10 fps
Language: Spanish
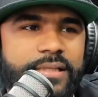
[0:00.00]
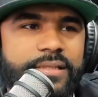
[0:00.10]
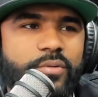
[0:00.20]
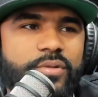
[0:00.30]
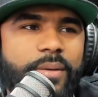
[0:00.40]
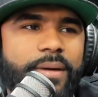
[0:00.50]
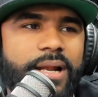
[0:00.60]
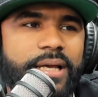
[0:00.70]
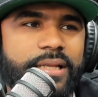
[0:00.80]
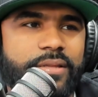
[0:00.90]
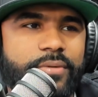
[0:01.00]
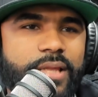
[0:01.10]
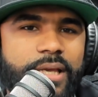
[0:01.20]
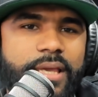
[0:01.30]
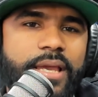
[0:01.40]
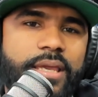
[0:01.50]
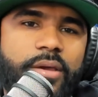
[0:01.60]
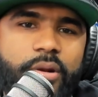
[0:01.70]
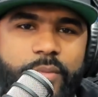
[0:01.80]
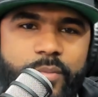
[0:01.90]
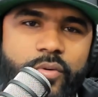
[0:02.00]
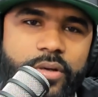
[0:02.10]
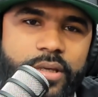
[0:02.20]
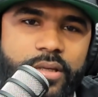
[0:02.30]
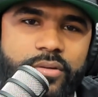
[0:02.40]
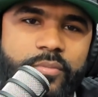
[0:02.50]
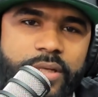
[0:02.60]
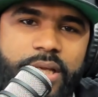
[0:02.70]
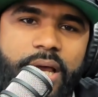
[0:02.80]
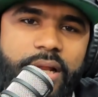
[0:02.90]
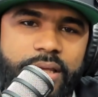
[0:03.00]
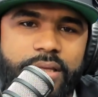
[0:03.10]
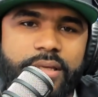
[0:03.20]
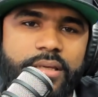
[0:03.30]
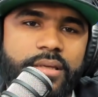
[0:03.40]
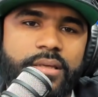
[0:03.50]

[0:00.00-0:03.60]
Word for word: ti te gusta más la creatividad que hay aquí ahora mismo eh, en Dominicana, que... que...